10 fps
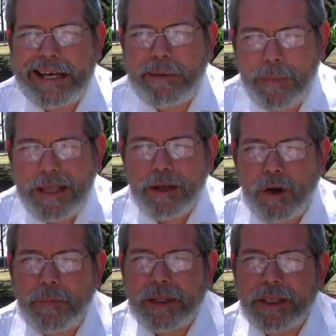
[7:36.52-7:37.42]
En vez de
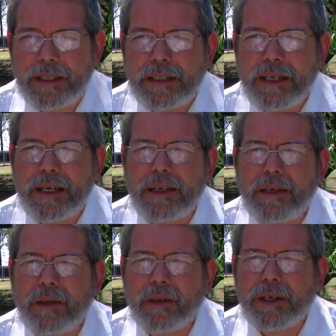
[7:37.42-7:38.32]
competencia,
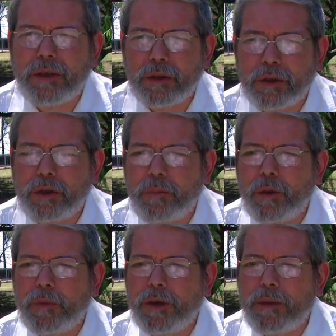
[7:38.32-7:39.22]
lo que nosotros
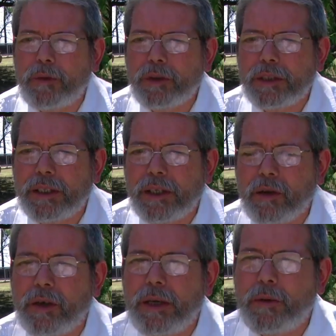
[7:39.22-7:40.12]
proponemos es
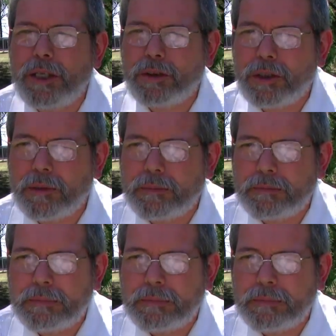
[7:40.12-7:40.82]
colaboración,